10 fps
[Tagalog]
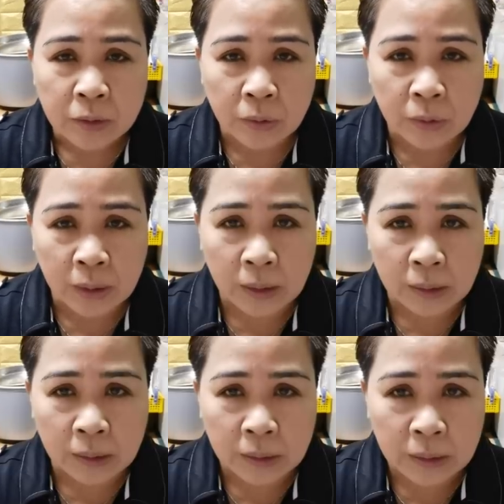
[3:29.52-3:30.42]
So
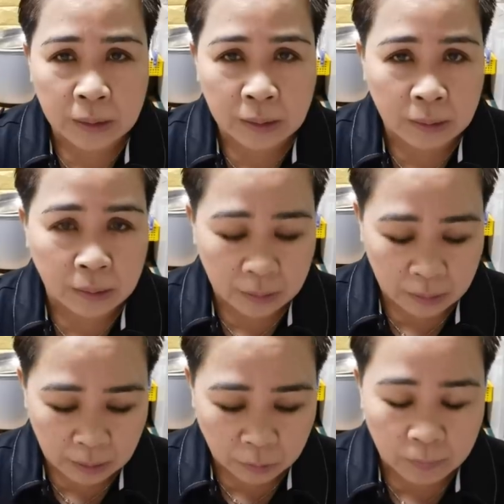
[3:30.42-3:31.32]
hindi e,
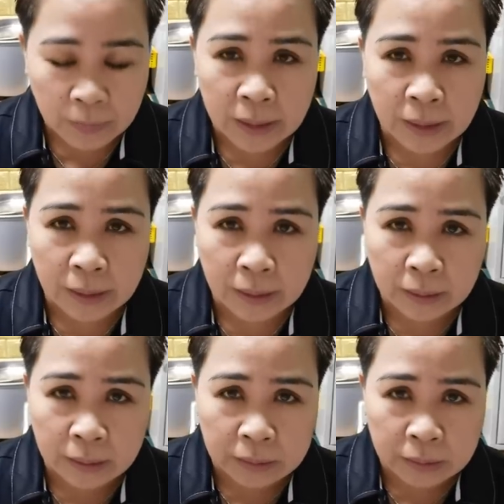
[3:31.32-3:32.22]
e, itong mga
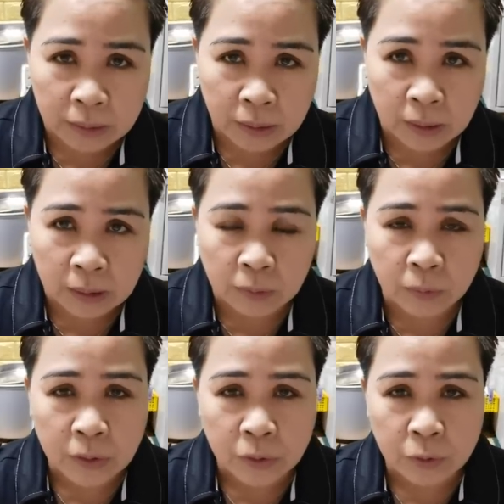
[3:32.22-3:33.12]
uh, uh, ano
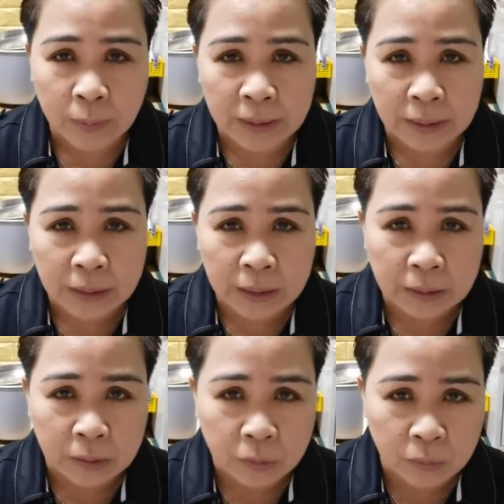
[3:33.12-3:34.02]
ngayon yung mga
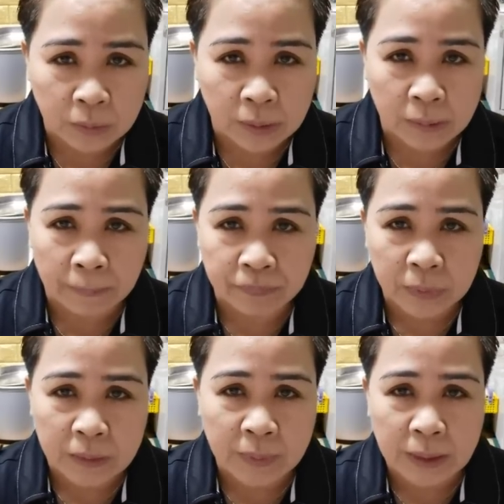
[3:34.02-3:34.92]
nakikita nyong uh,
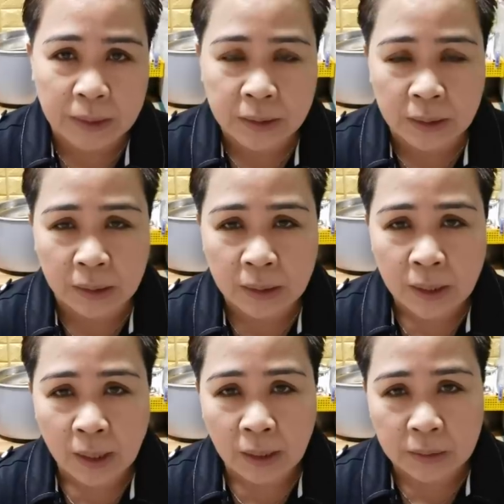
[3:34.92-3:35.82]
ebidensya
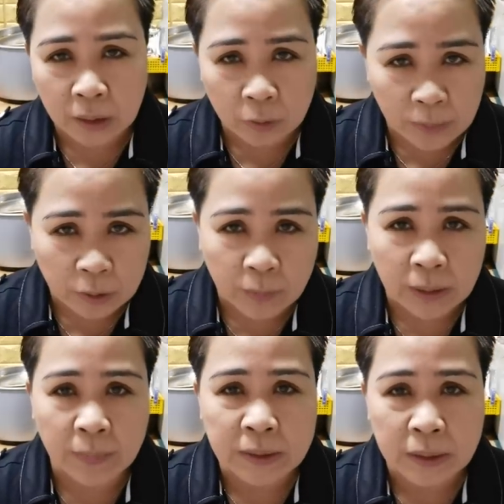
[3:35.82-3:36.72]
at saka yung mga
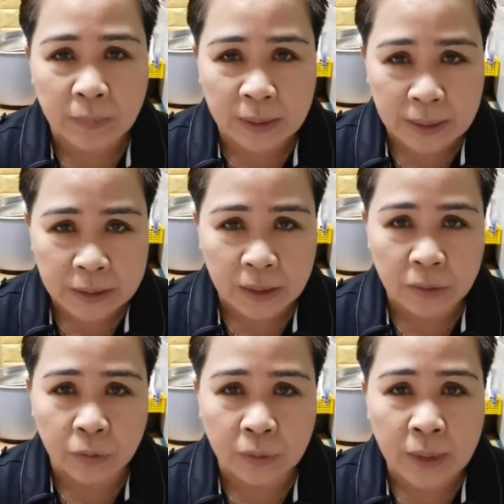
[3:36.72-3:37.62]
lumalabas na ebidensya
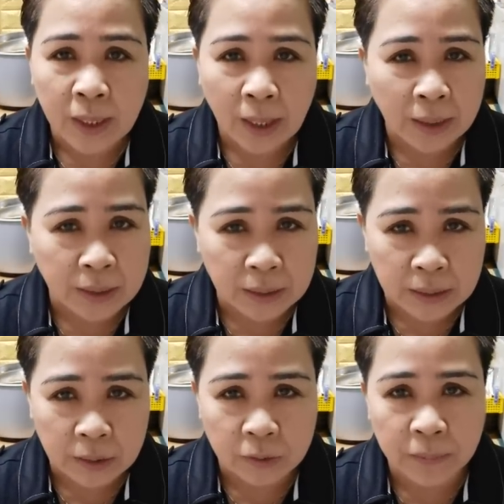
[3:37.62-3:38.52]
ngayon ay
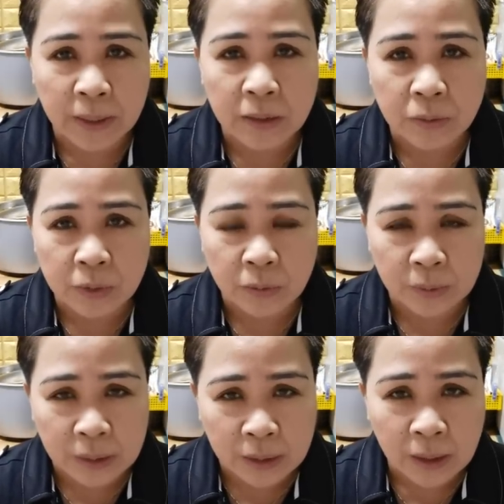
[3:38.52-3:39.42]
hindi ito fake news
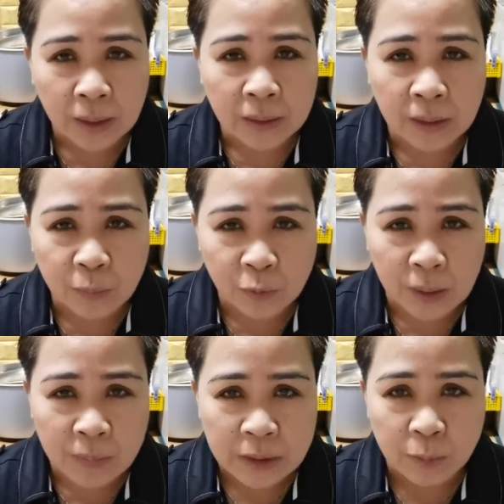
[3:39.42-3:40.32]
kundi
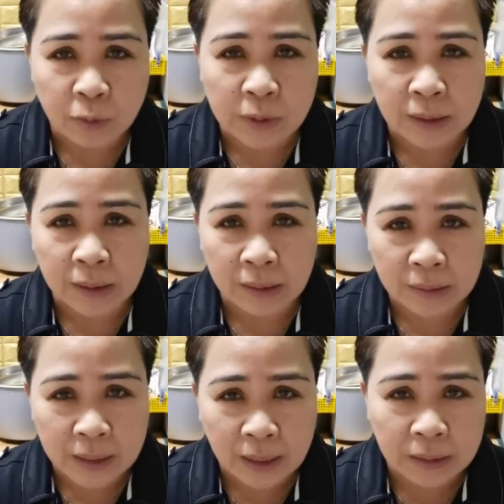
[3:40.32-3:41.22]
nagmula mismo sa
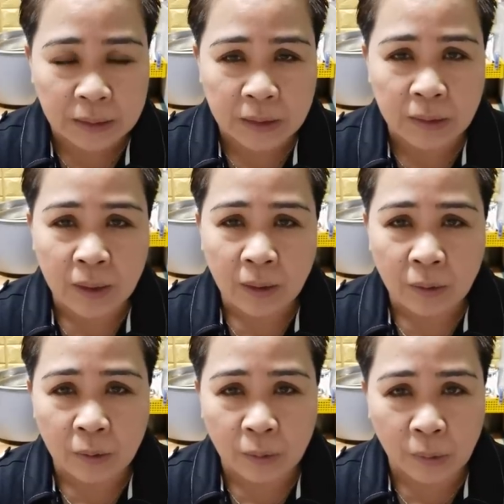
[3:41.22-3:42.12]
legality
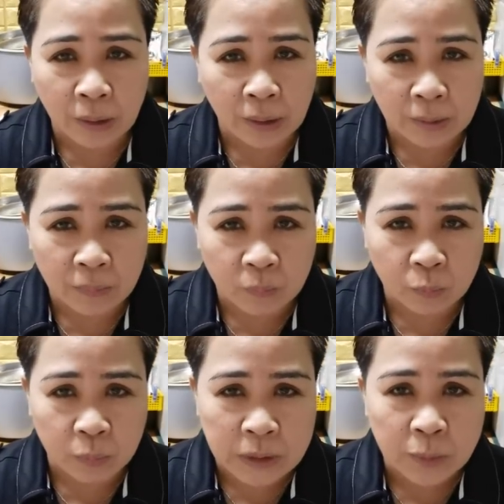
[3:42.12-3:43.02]
o uh,
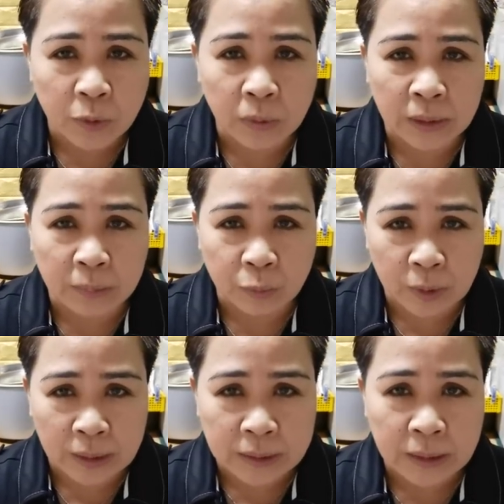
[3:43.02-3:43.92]
mismo
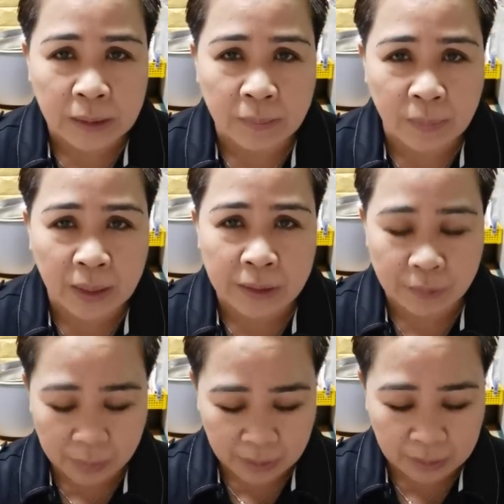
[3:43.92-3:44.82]
nagmula sa mga
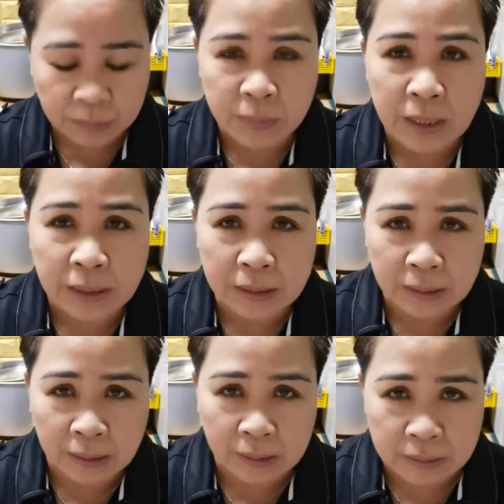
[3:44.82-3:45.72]
NBI
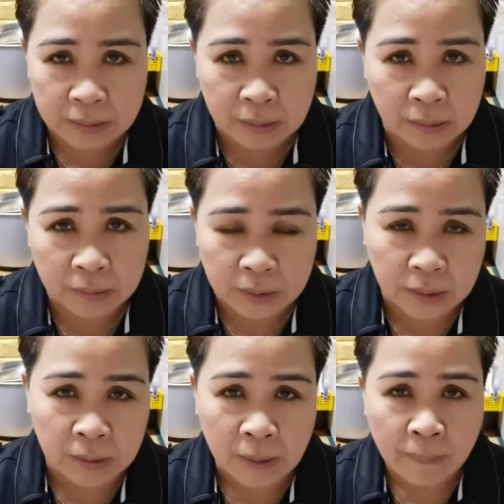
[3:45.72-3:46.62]
uh, uh,
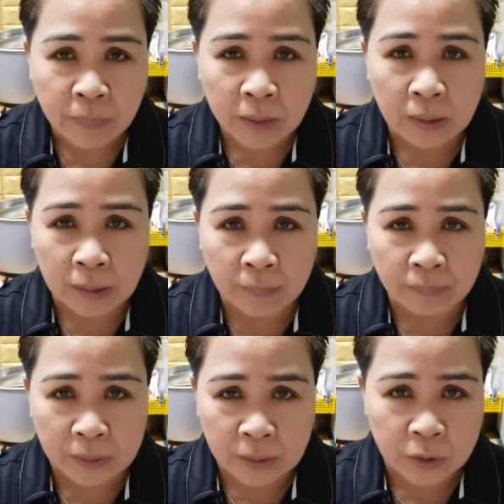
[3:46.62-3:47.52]
sa um,
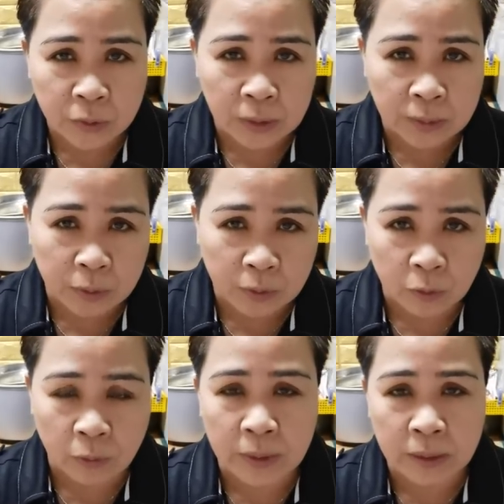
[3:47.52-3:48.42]
National
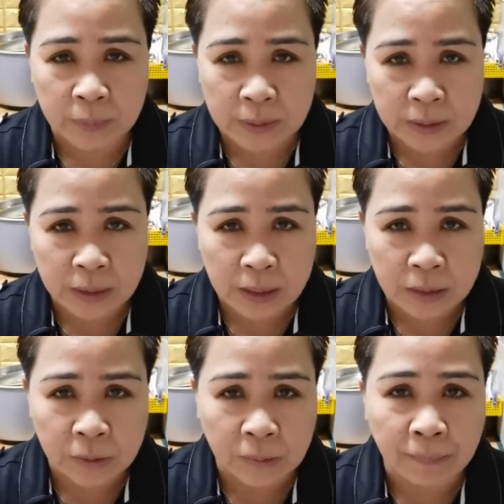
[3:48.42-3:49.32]
Bureau of
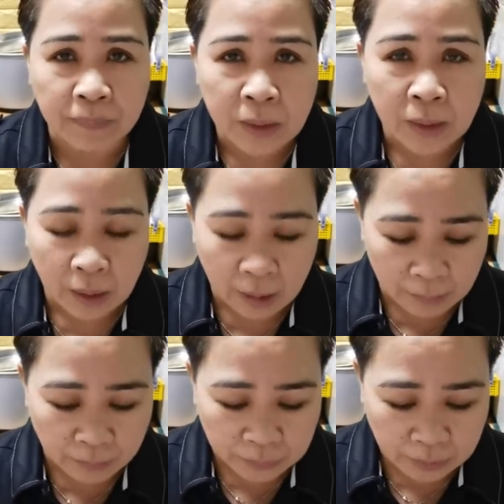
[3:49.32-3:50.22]
Investigation.
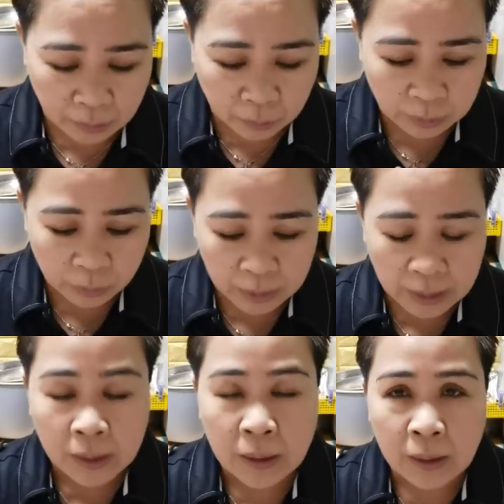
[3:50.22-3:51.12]
Um,
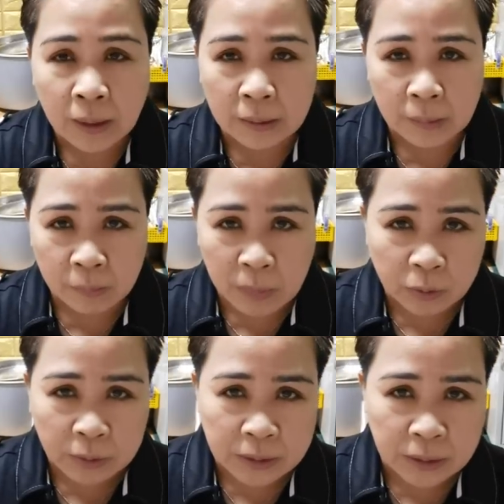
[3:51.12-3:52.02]
Unang-una, uh,
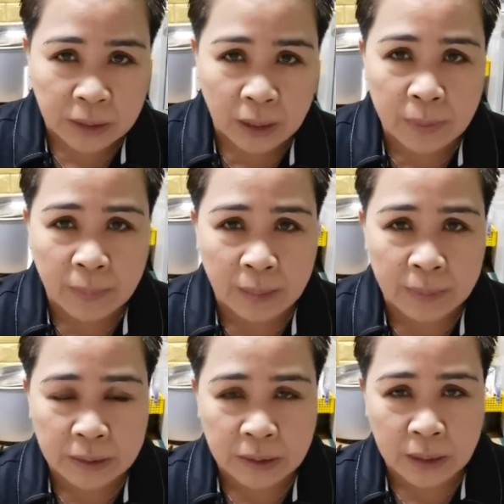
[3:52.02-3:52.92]
meron nagsasabi,
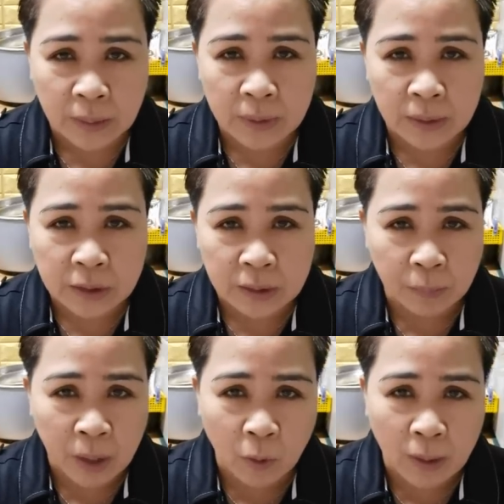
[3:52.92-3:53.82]
maraming nagsasabi na
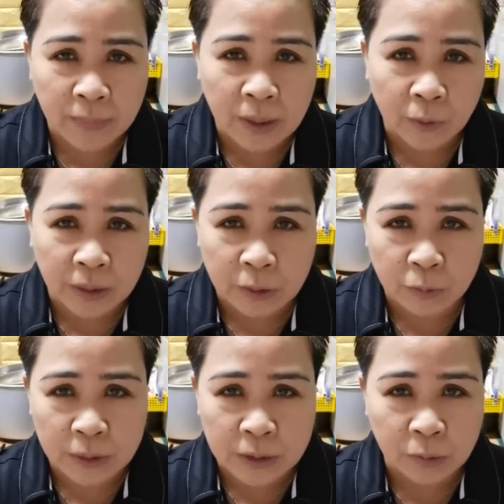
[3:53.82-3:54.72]
how come daw na
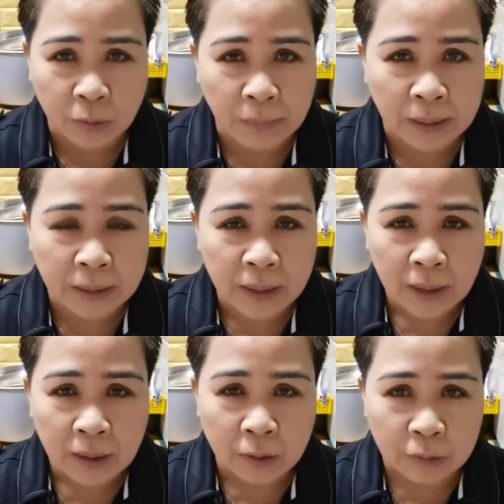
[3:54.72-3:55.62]
hinuli si Norman.
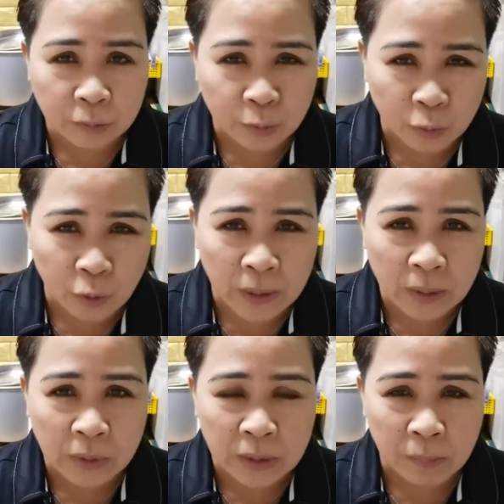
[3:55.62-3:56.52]
Um, totoo ba naman?